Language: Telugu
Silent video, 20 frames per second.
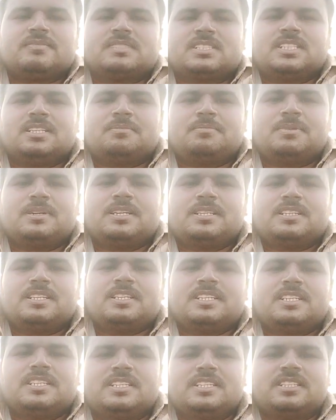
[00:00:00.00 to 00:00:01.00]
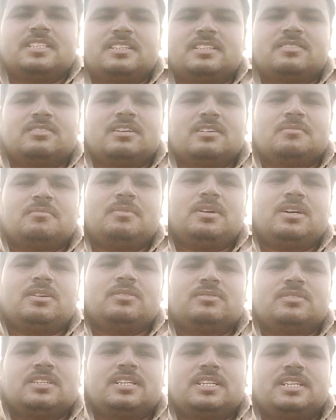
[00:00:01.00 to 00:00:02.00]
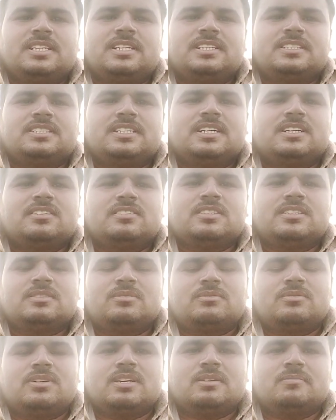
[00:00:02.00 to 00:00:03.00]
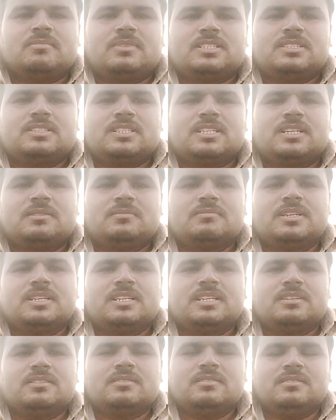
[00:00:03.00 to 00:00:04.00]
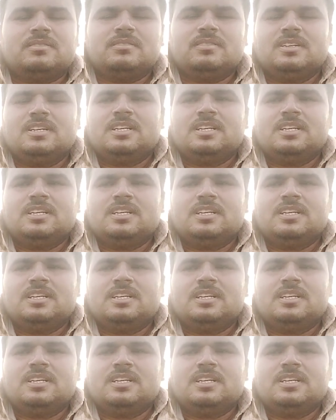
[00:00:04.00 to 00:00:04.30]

ఇప్పుడైతే ఇది కూడా బాగుందండి రిజల్ట్ ఇది కూడా మంచి కంపెనీను